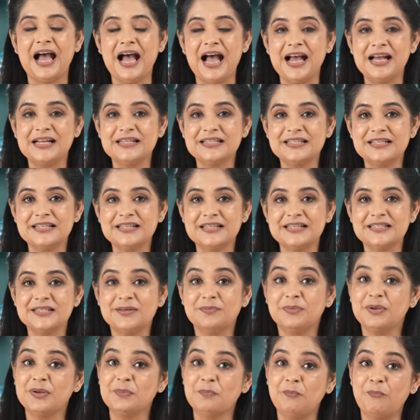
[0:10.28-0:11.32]
आज की
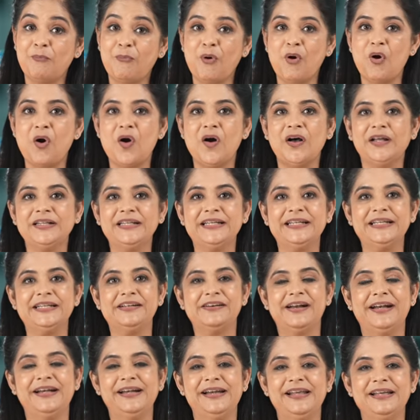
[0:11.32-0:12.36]
रेसिपी बहुत ही
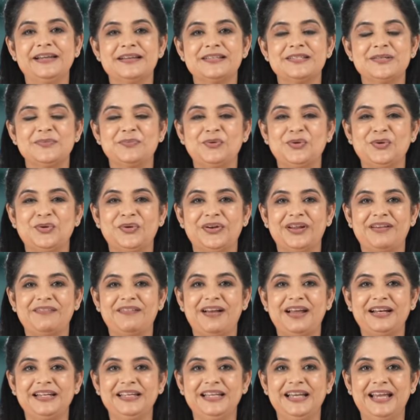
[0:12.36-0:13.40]
ट्रेंडिंग रेसिपी होने
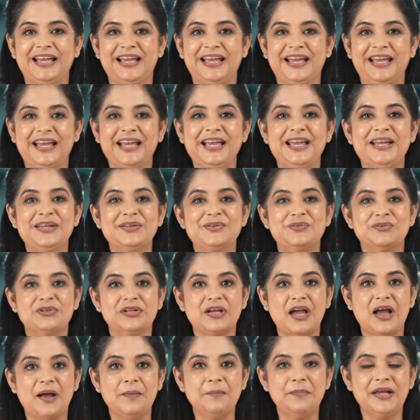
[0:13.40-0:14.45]
वाली है
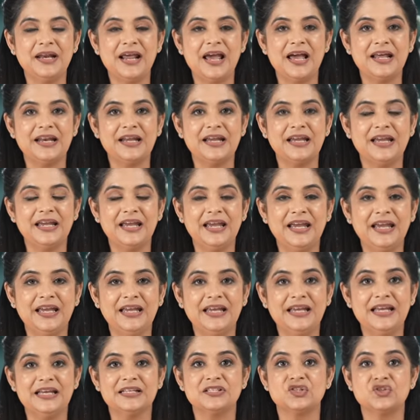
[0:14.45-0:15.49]
क्योंकि हम बना रहे
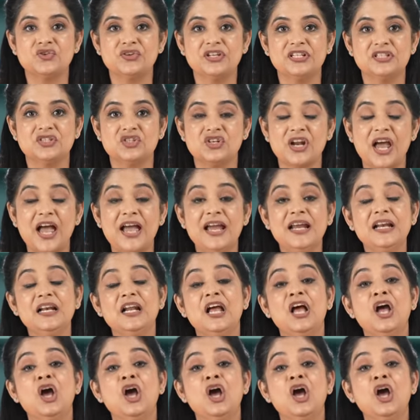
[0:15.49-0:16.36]
हैं एक स्ट्रीट स्टाइल